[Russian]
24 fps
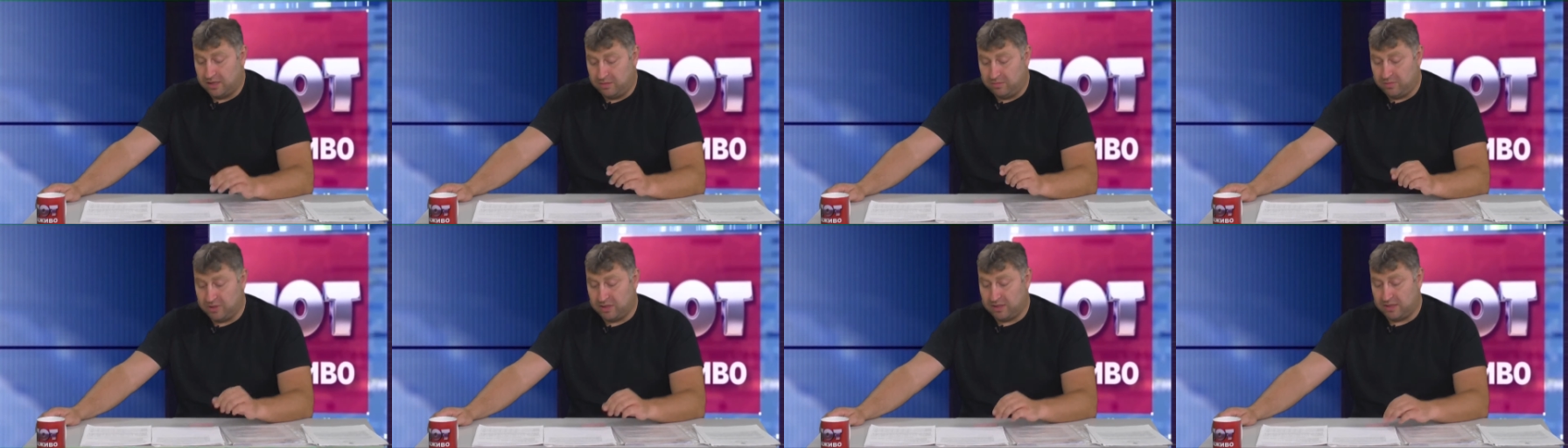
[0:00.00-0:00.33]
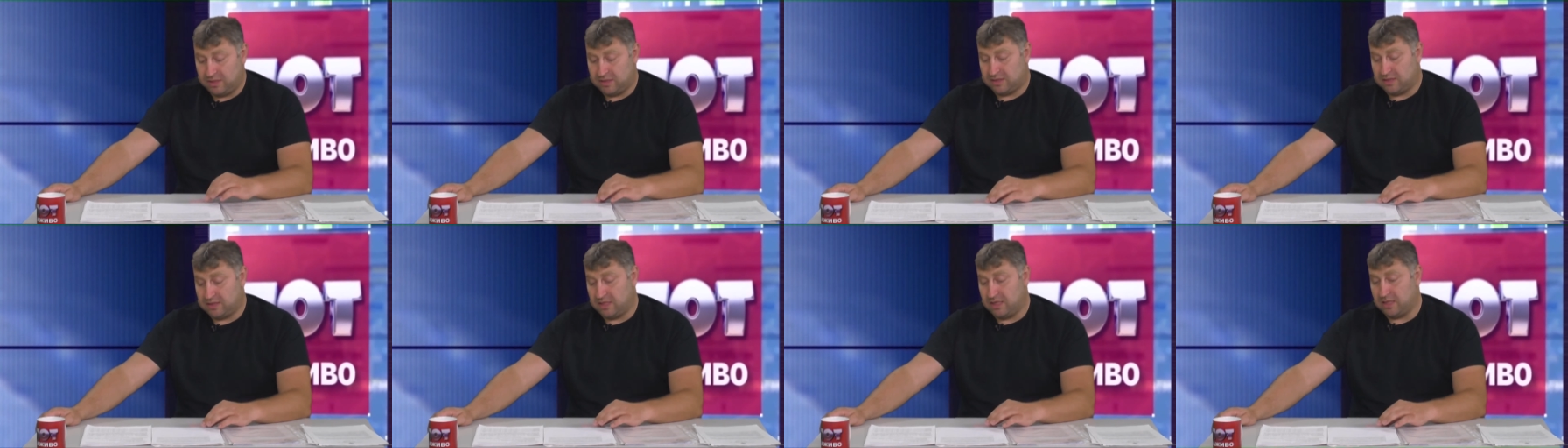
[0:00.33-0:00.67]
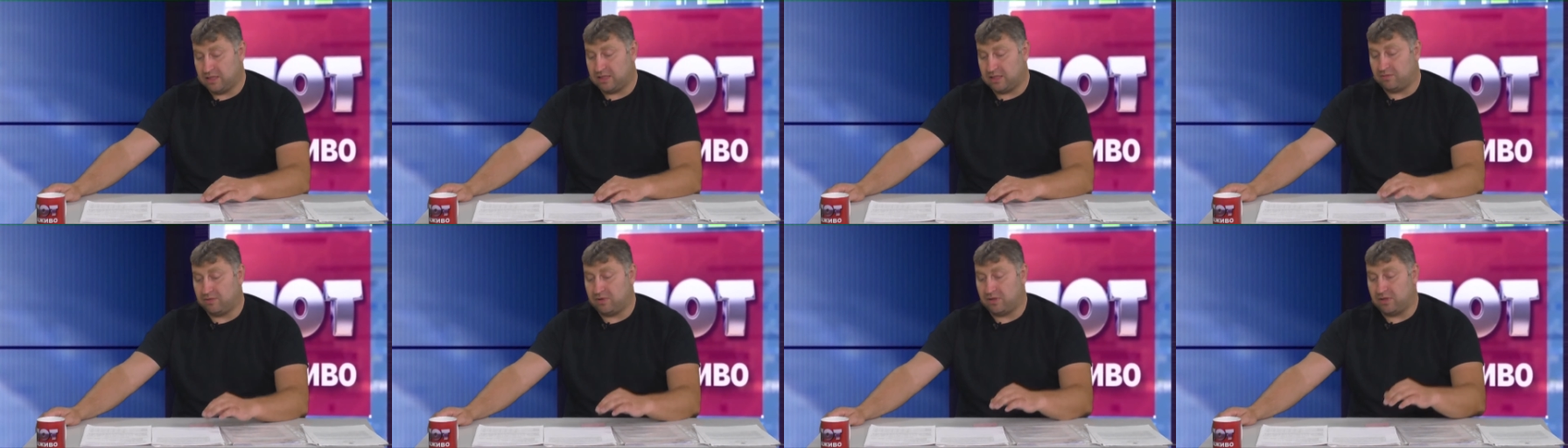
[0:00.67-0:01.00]
Именно из-за
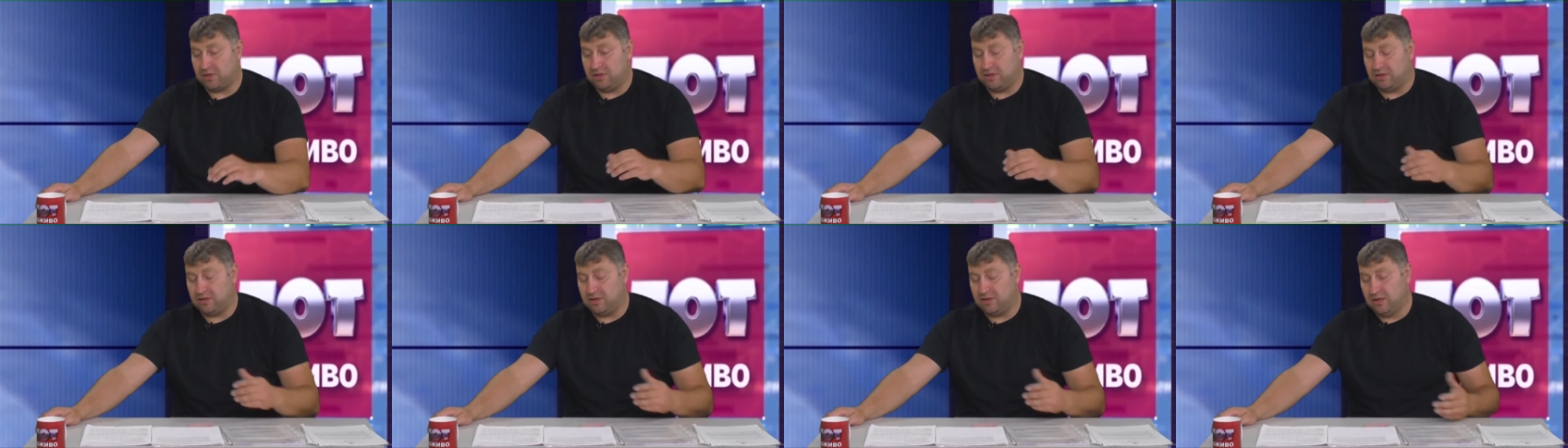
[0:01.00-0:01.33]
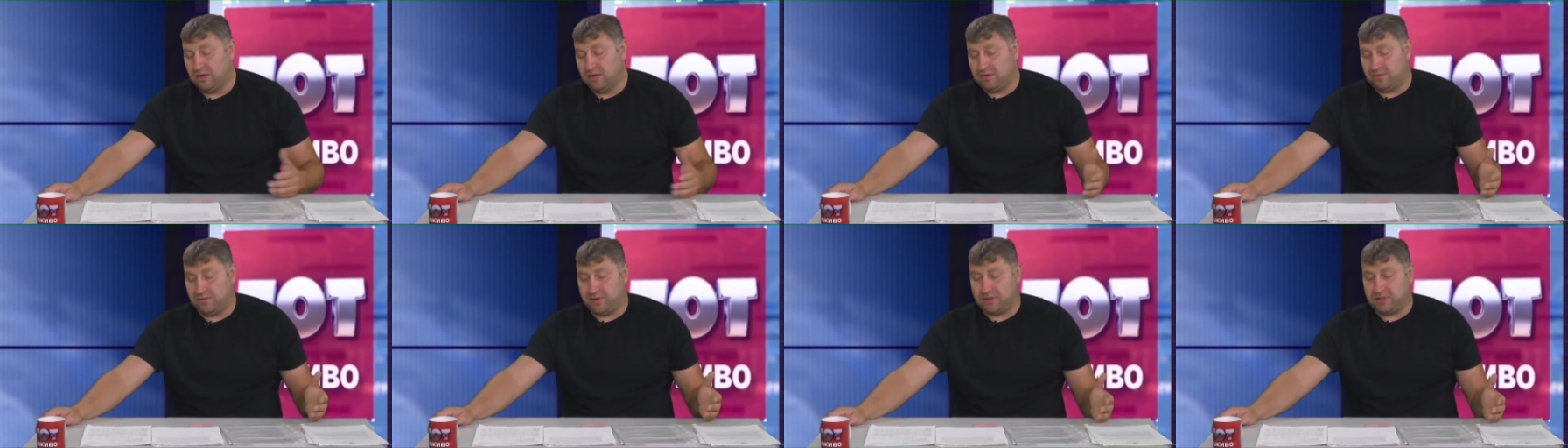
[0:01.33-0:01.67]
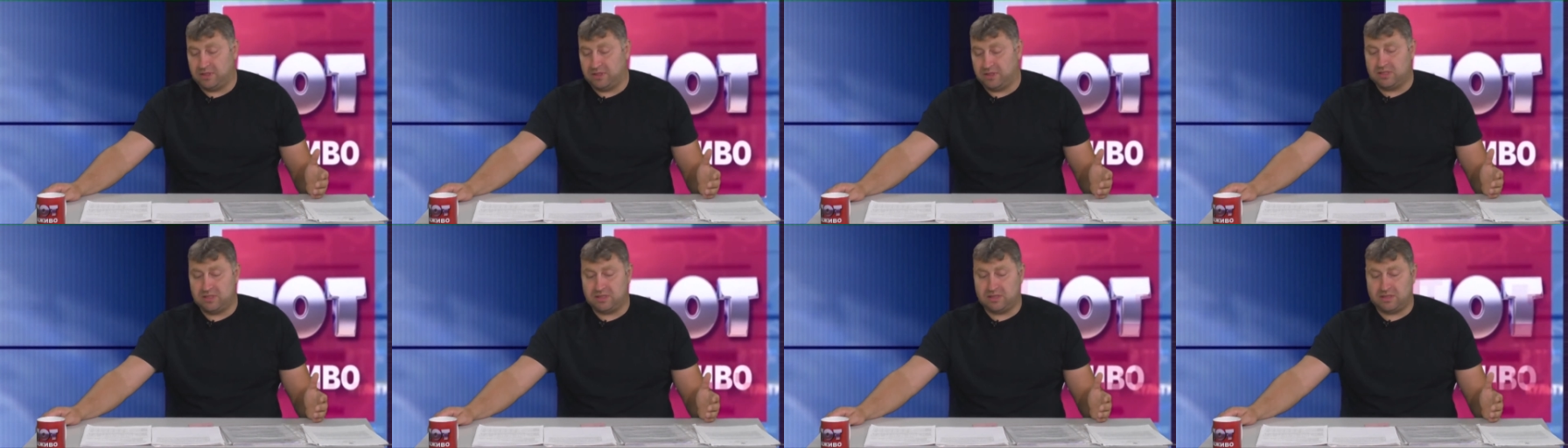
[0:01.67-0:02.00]
этого и
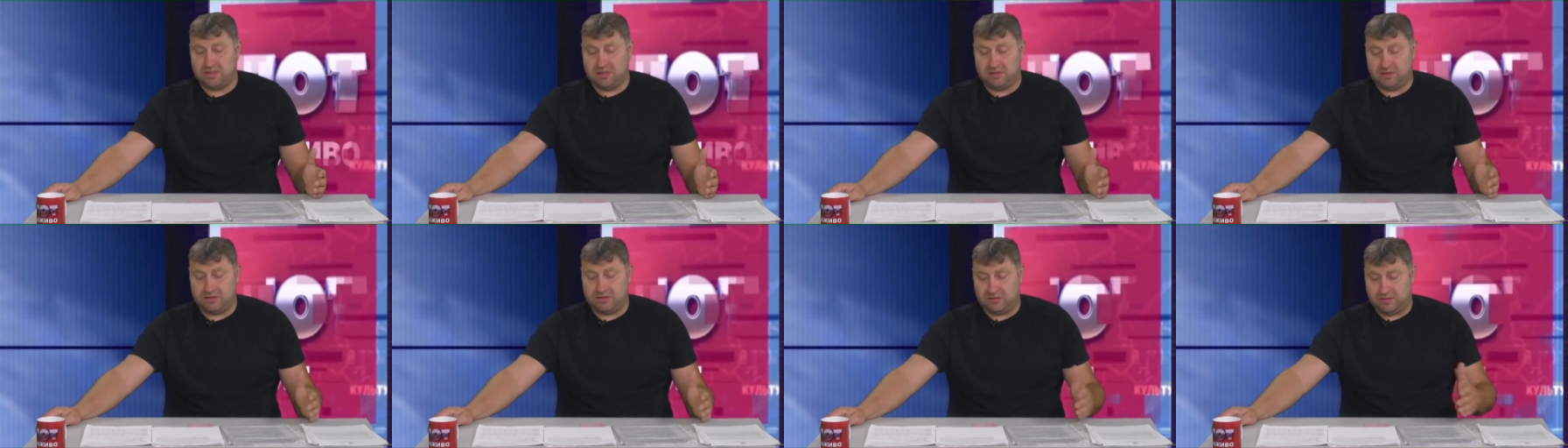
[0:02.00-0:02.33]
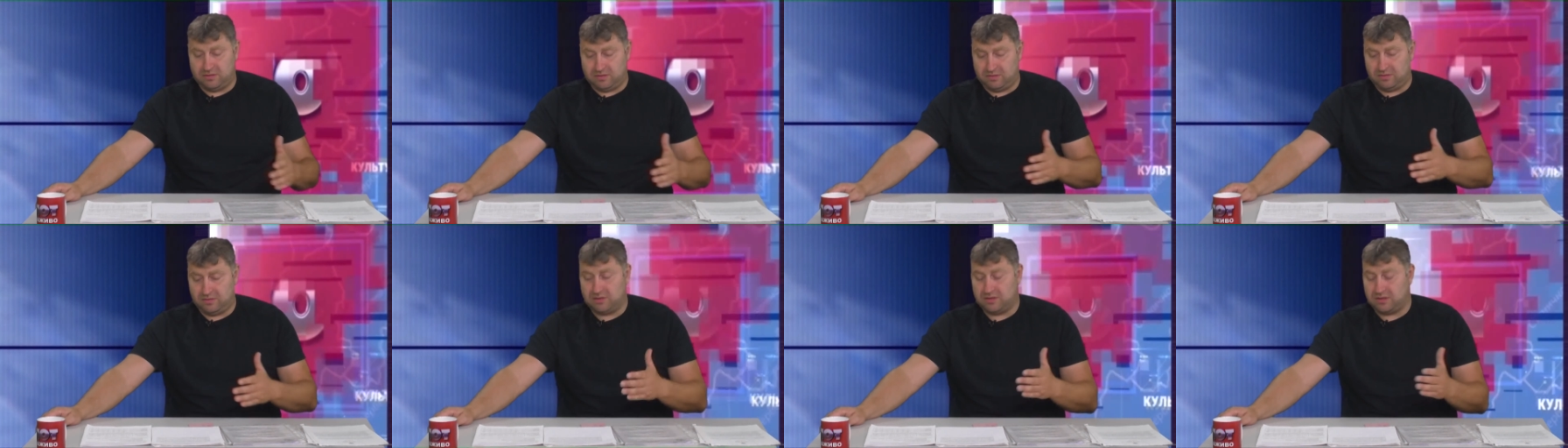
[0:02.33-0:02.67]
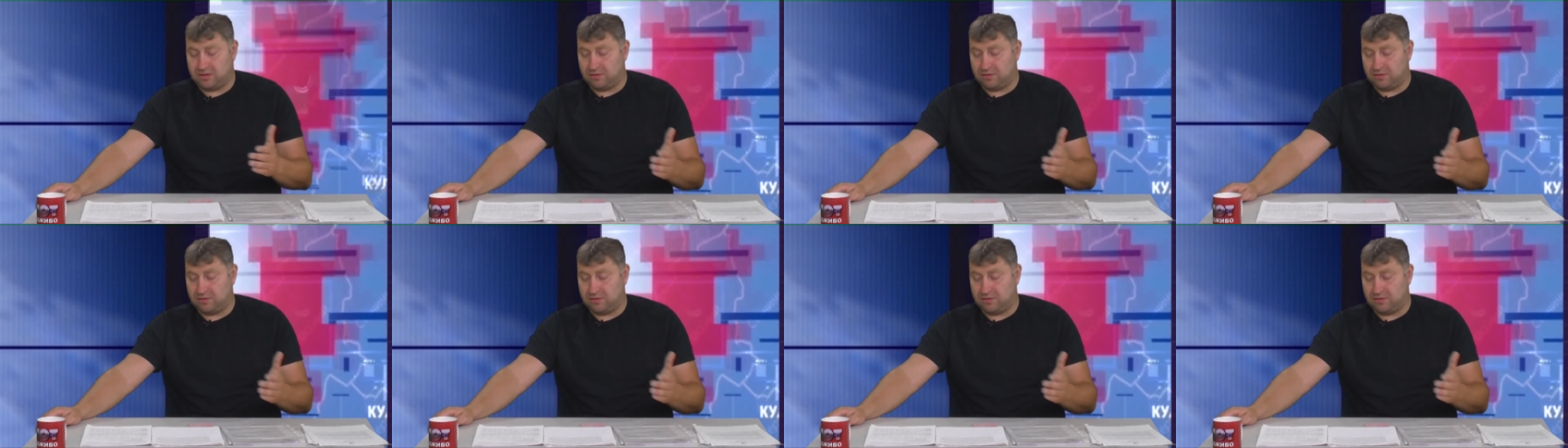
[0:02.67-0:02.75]
фактически э,